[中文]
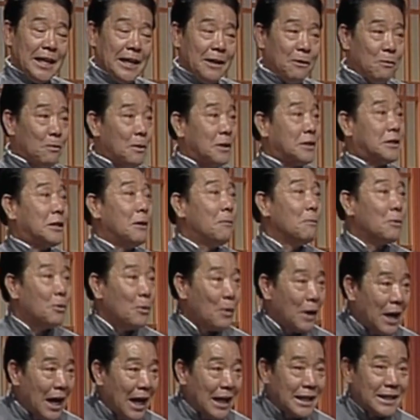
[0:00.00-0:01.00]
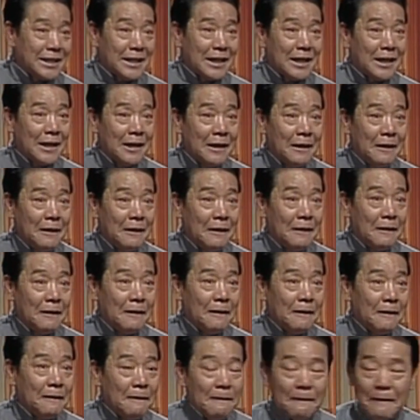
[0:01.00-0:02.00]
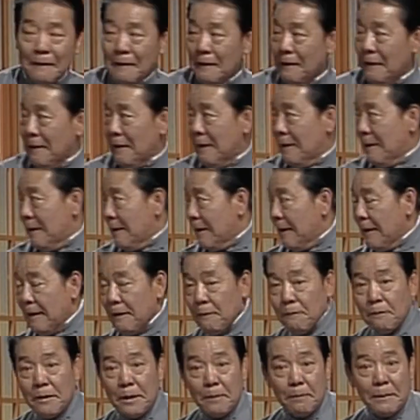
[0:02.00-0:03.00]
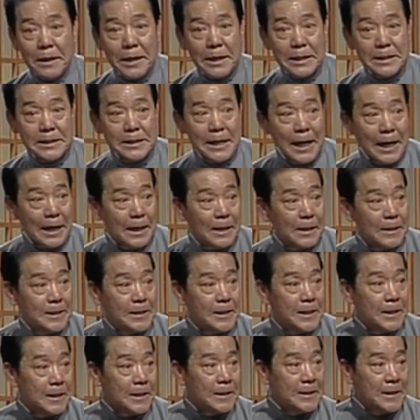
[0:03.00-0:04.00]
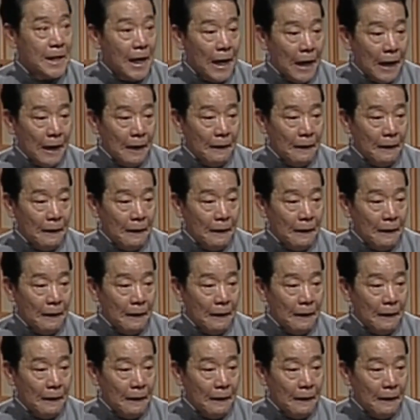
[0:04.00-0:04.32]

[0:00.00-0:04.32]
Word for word: 我什么都看见了。哎呀，我也没跟家里头请假，